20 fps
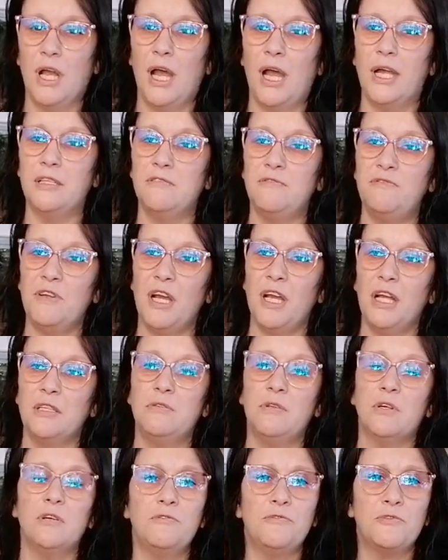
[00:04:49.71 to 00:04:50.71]

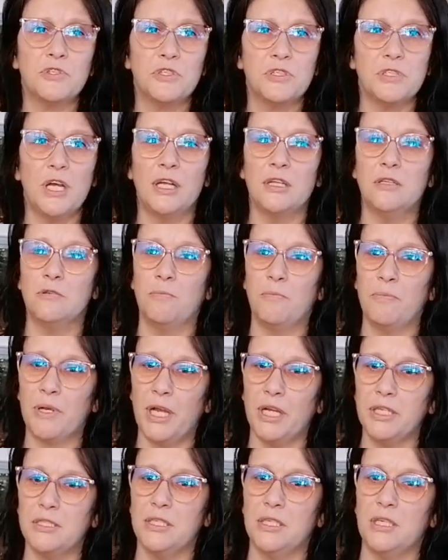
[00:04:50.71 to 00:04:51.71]
ativando e reforçando
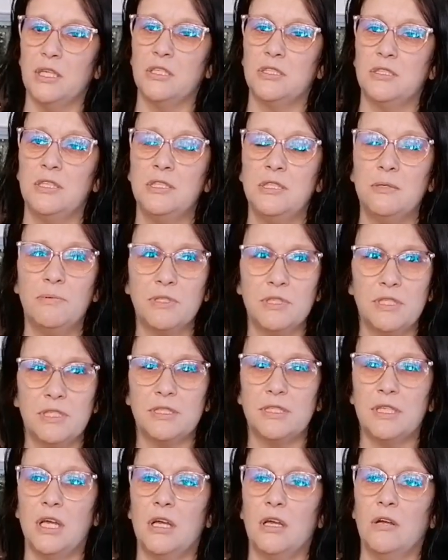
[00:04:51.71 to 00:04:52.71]
práticas de
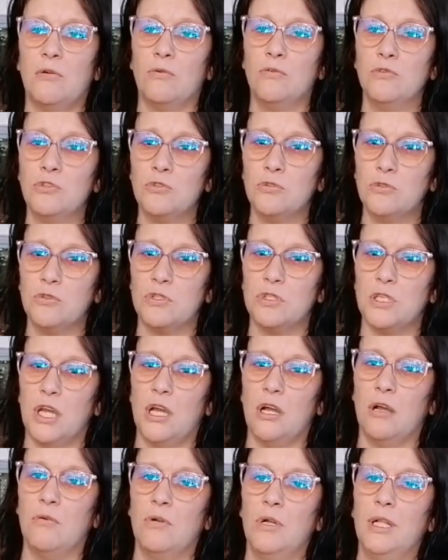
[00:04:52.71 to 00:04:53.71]
sensibilização,
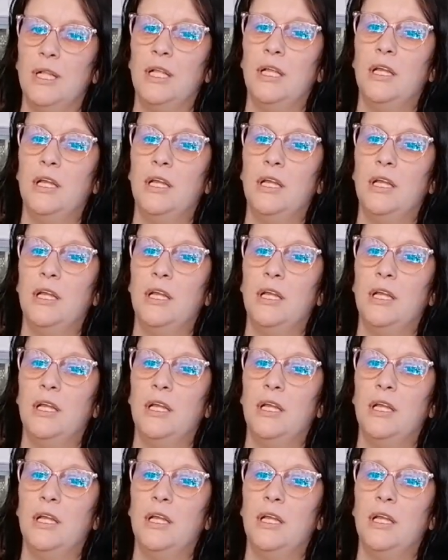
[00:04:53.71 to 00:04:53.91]
construção,